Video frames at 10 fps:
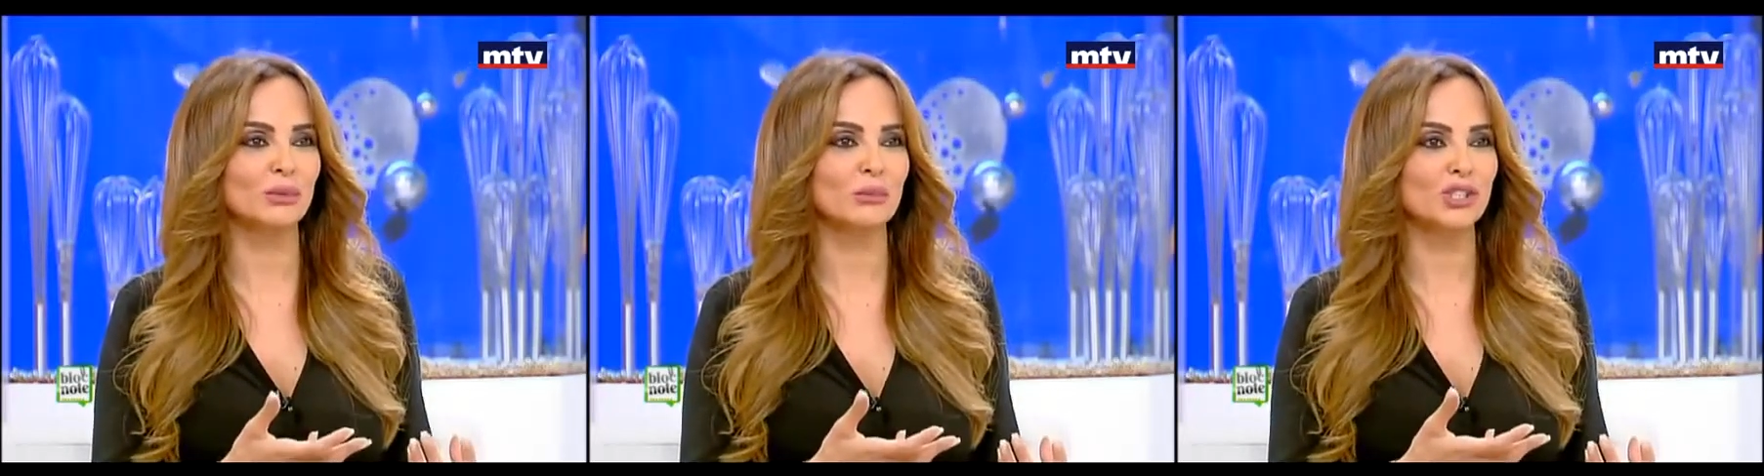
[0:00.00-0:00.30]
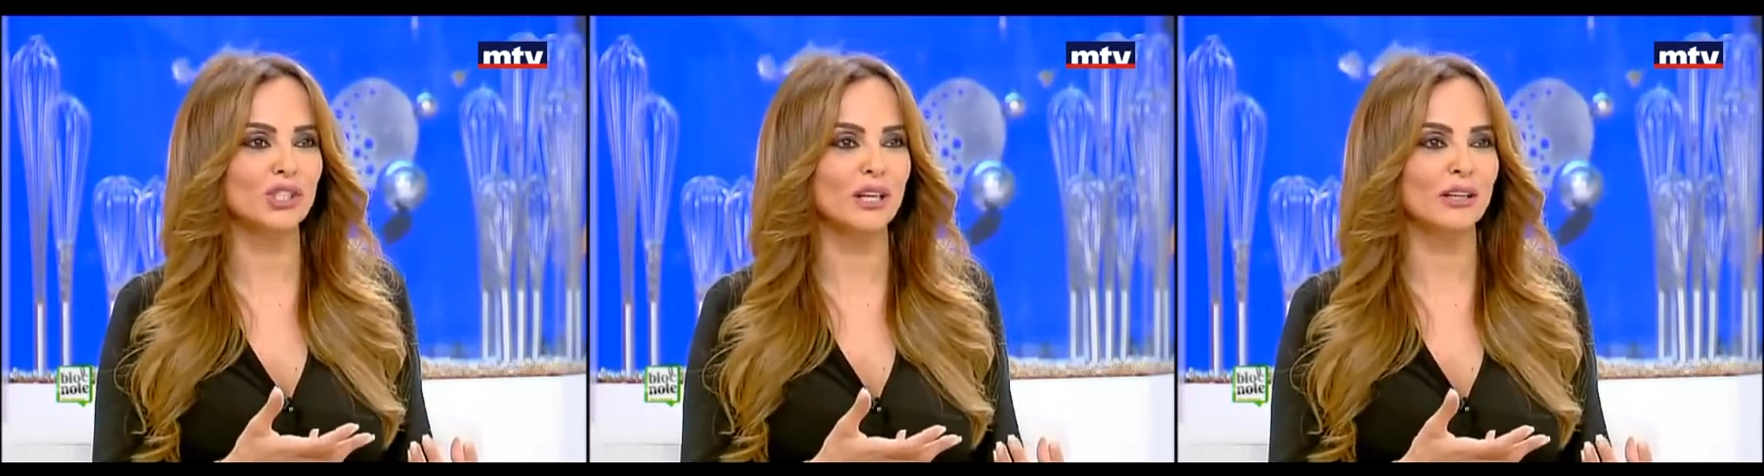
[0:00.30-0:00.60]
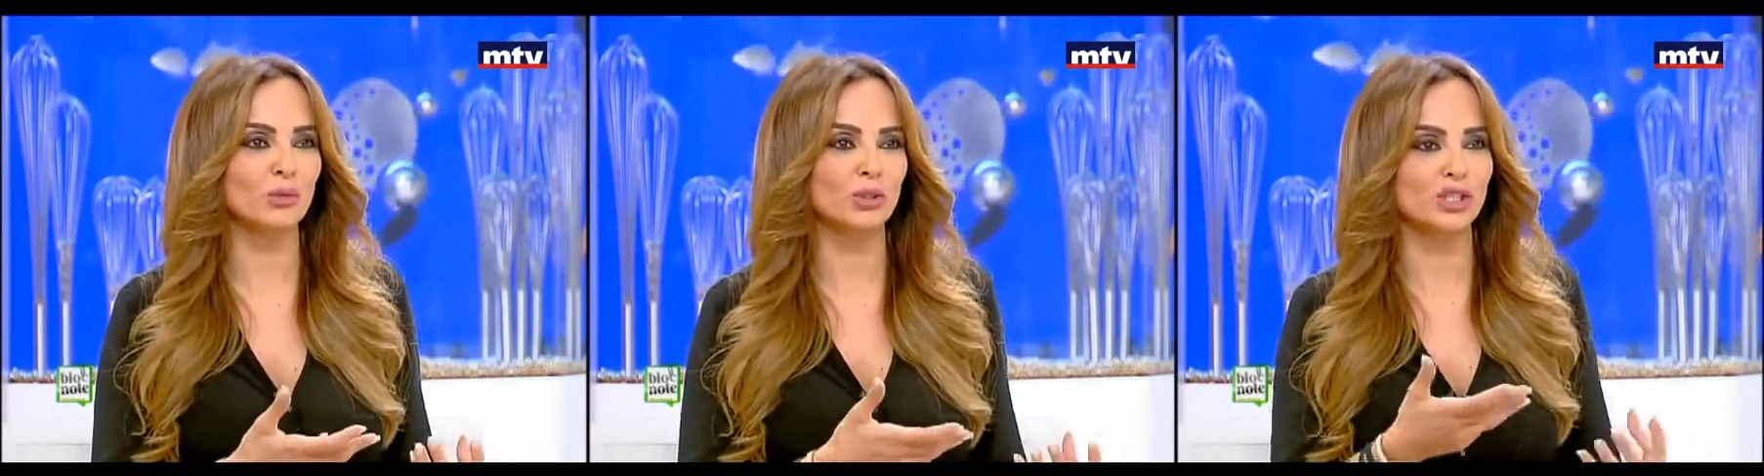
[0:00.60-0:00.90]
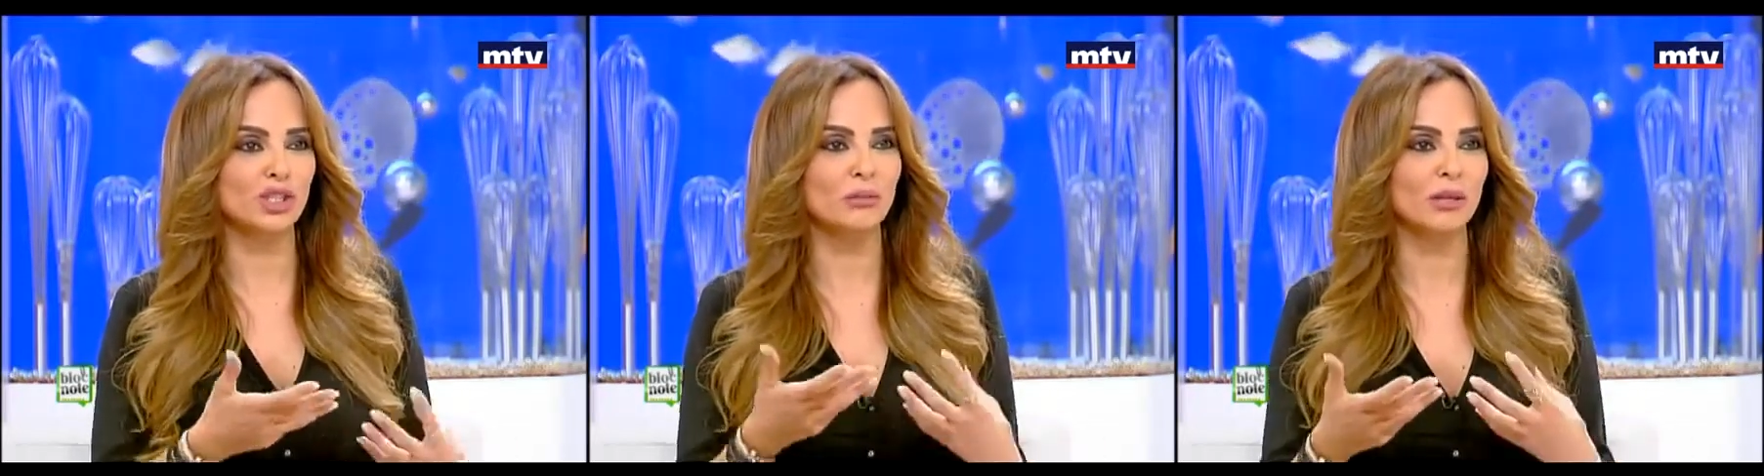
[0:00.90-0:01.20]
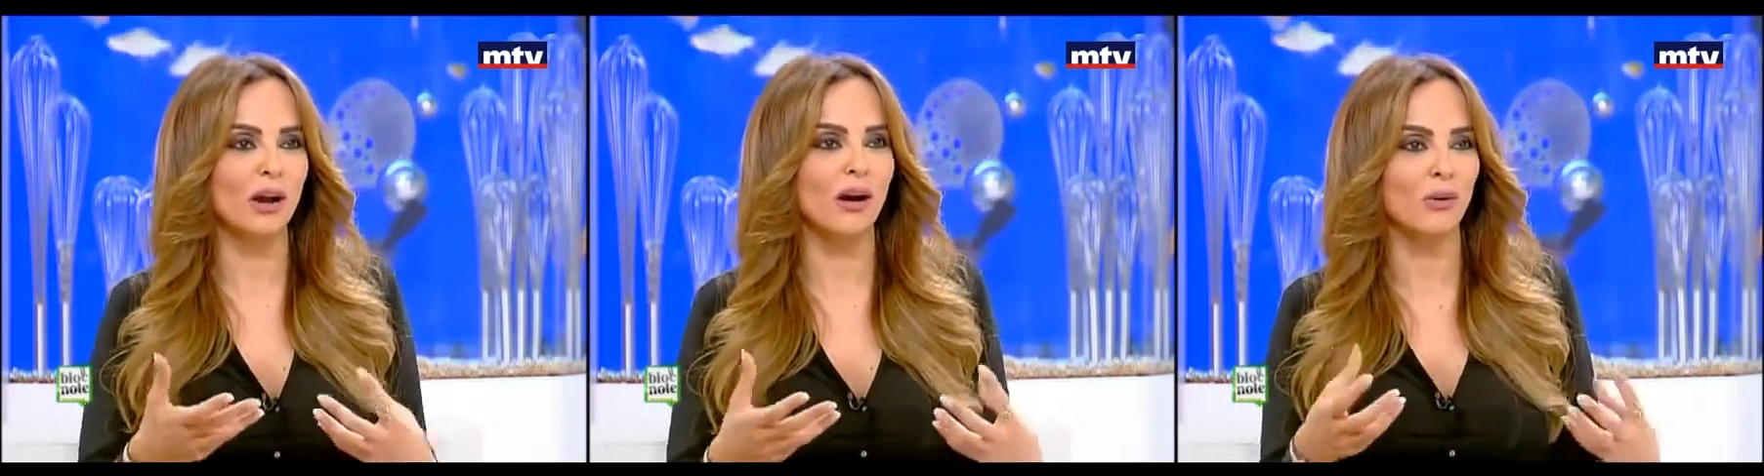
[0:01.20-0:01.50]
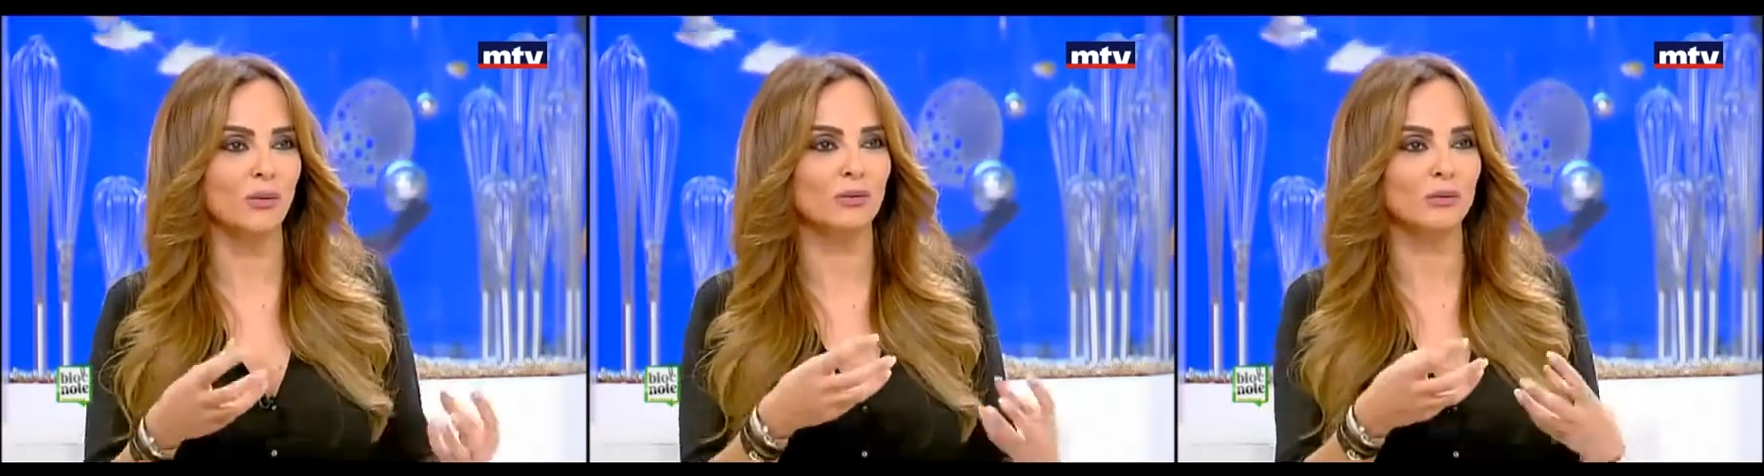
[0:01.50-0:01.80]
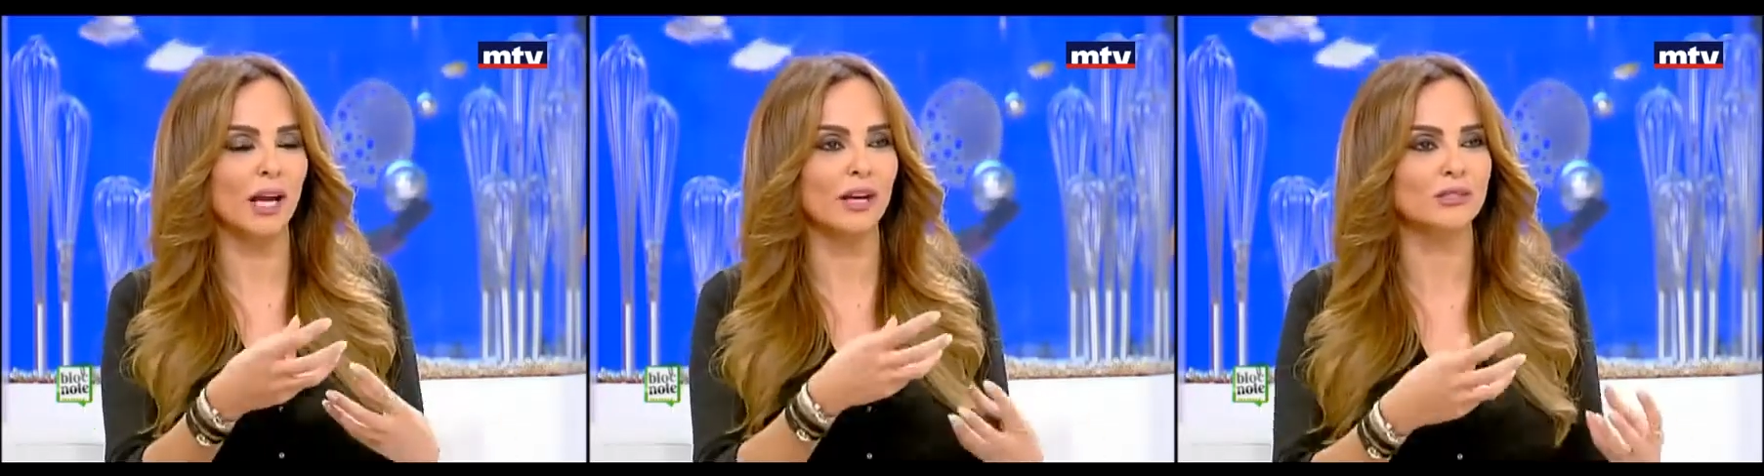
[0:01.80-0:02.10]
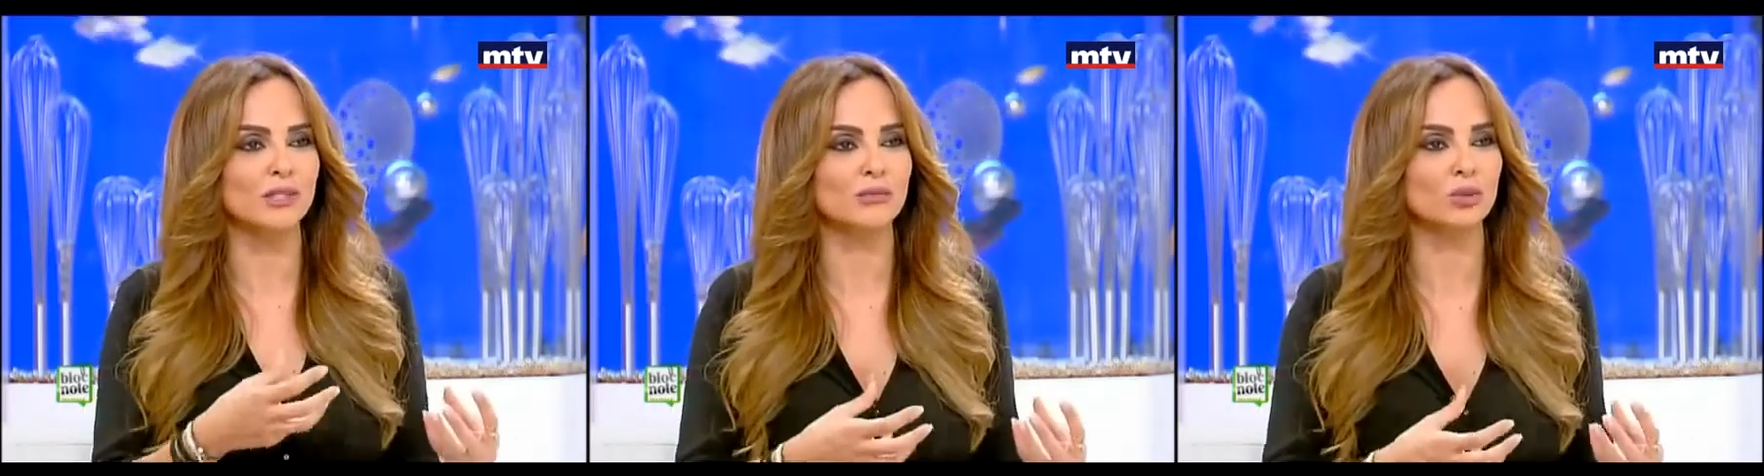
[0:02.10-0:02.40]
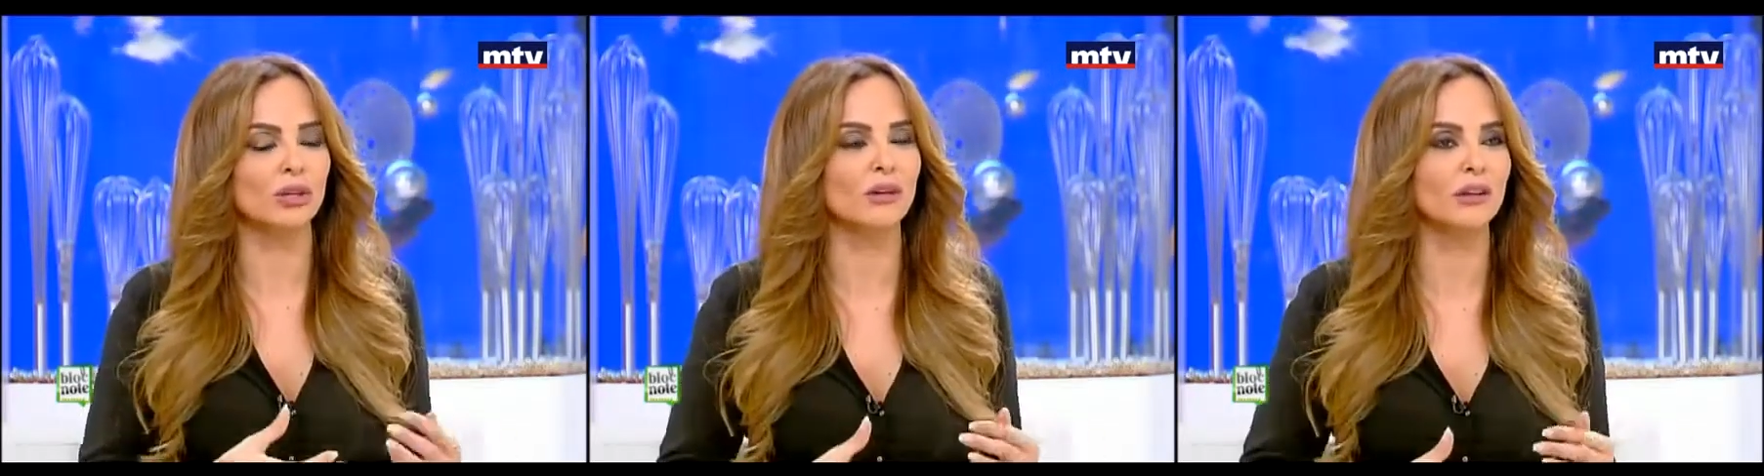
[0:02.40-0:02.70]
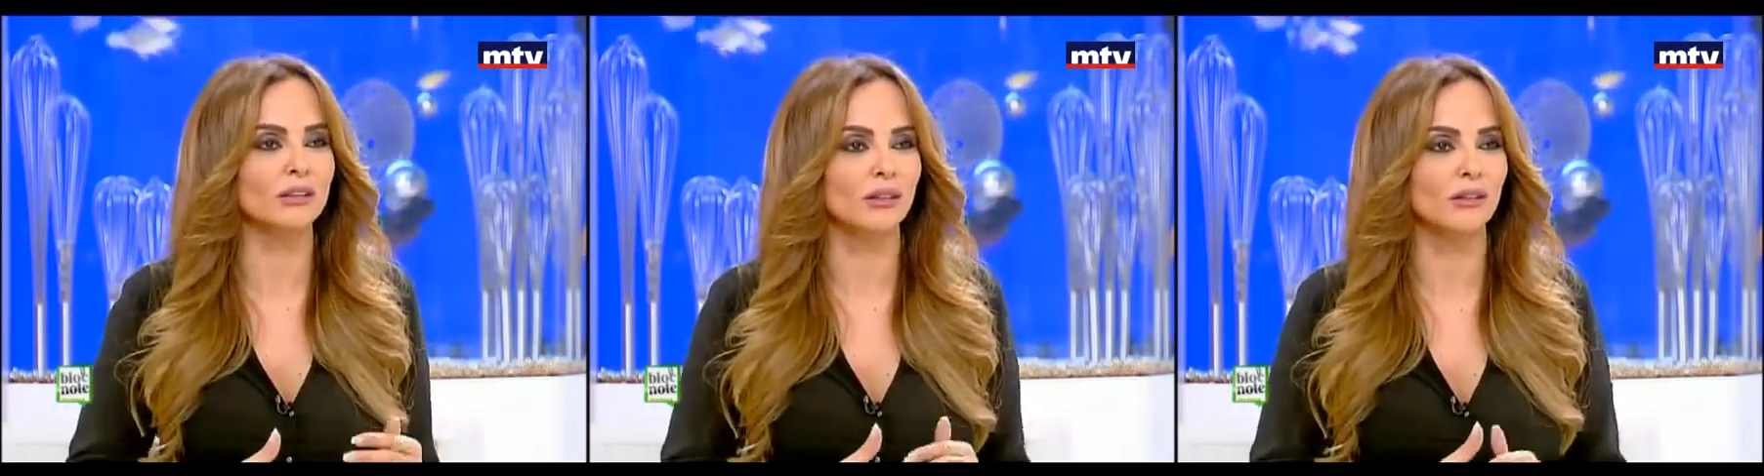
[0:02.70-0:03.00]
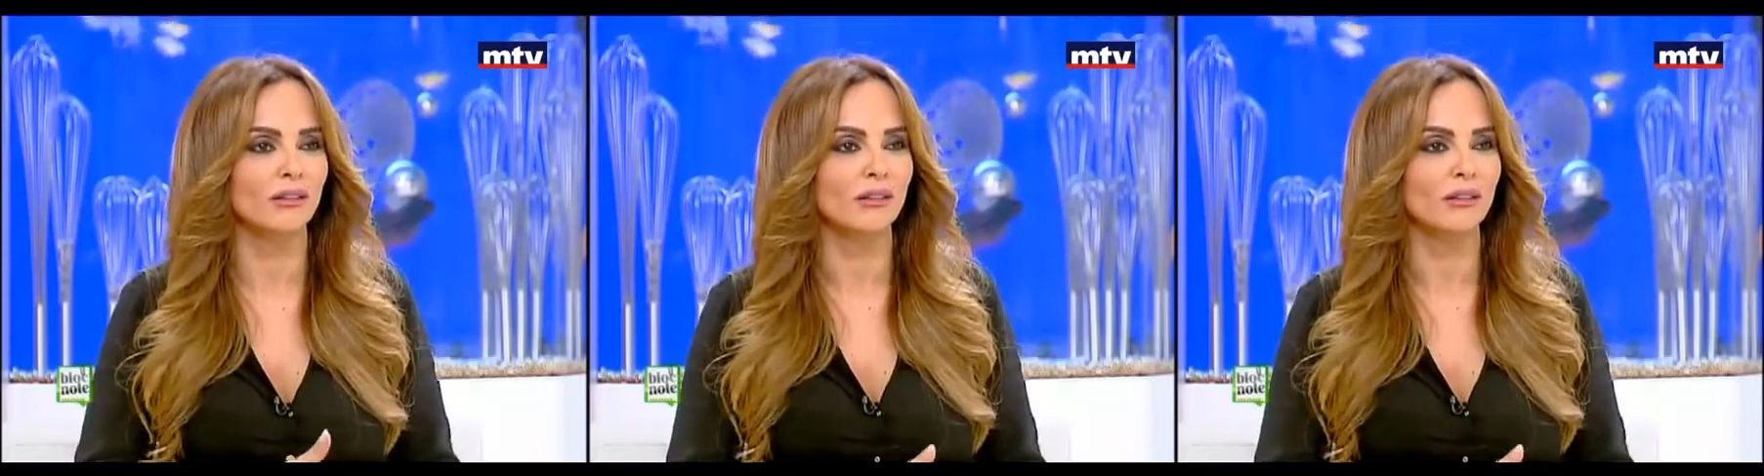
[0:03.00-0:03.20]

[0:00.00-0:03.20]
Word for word: مشاعر متشابهة او العكس متناقضة